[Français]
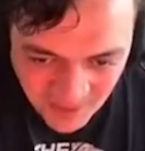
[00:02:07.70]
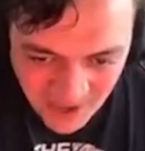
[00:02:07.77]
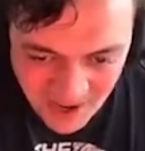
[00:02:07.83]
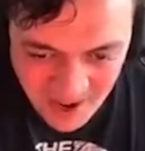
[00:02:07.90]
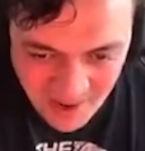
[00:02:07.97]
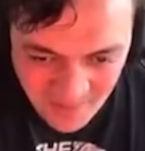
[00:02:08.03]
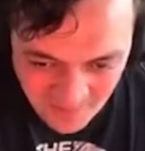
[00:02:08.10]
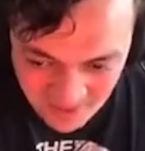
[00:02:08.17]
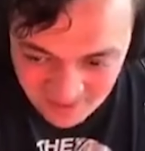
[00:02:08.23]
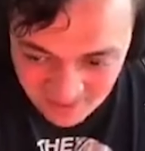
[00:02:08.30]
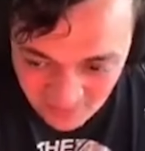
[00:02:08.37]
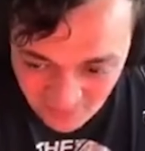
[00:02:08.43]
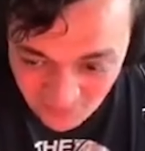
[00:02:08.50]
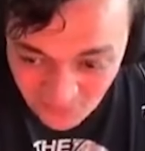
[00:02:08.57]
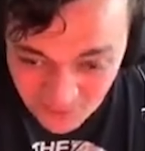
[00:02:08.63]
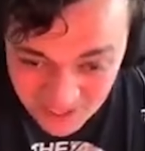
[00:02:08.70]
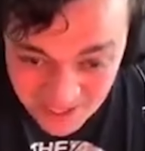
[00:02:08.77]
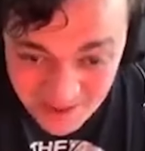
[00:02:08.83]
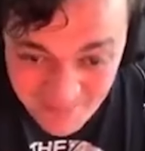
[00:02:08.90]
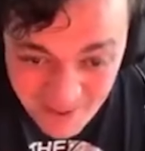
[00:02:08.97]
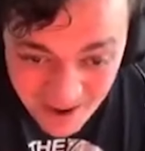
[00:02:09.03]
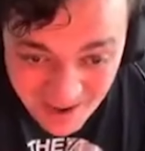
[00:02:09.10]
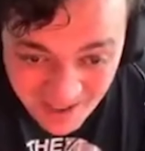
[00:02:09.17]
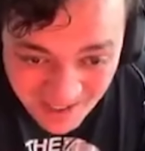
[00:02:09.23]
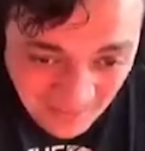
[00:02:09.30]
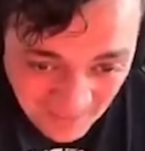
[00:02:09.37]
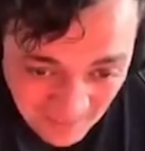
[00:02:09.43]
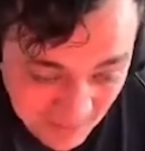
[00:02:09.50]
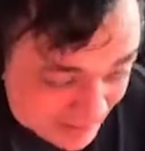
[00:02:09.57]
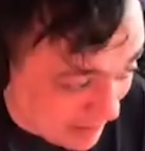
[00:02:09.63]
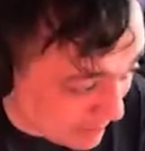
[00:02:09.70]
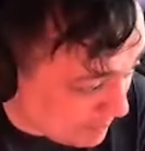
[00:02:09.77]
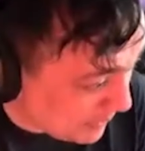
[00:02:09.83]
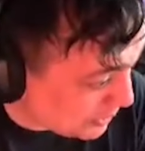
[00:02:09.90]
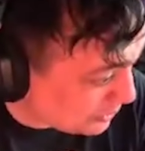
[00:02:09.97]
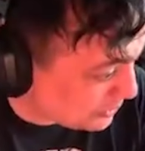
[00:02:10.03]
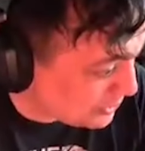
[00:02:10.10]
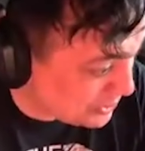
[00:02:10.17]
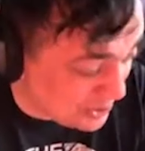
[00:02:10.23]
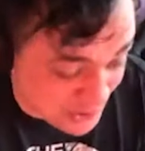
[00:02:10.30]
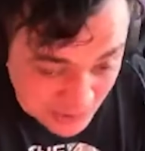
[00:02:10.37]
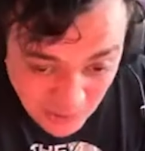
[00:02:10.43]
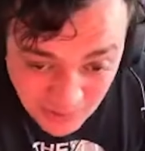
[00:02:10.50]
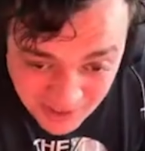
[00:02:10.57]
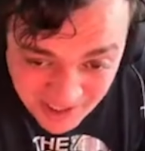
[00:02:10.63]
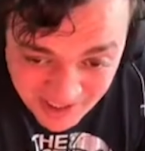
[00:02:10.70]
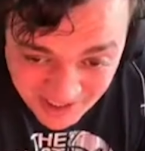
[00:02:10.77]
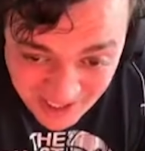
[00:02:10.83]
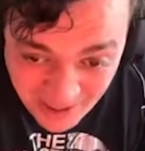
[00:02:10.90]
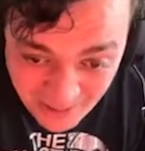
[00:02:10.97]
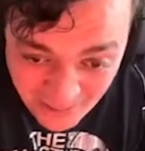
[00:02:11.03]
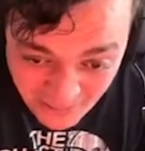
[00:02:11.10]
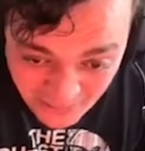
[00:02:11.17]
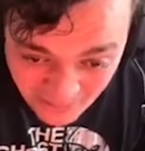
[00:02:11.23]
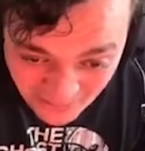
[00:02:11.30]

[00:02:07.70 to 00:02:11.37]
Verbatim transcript: Ils font rien de mal, mais t'as pas conscience de qui c'est eux